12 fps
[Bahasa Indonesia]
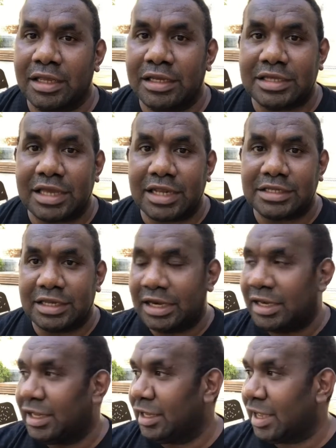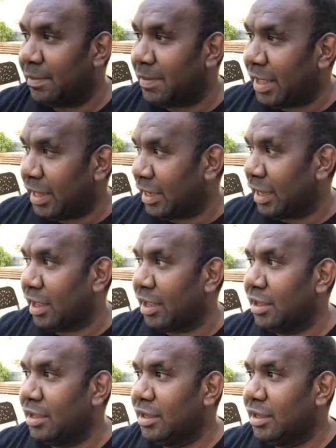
ini sekarang saya ada di apa area